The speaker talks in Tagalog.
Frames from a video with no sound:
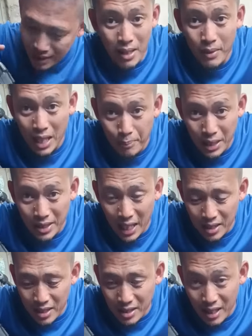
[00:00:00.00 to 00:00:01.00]
Para makapit
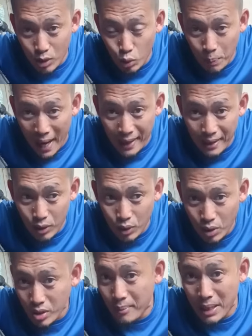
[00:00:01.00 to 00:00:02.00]
kahit nasa lupa
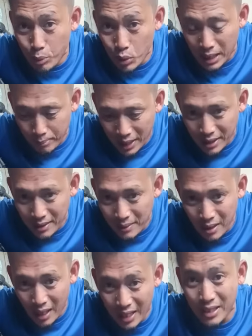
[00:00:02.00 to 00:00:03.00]
o sa may putik man
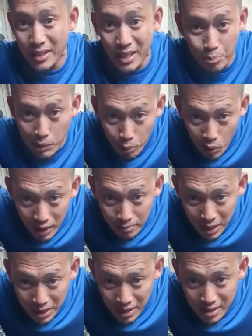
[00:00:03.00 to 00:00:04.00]
at hindi pudpurin
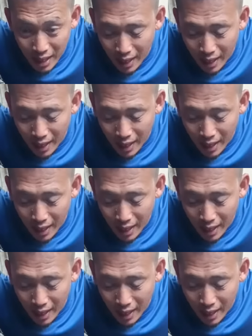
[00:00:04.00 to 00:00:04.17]
pagdating sa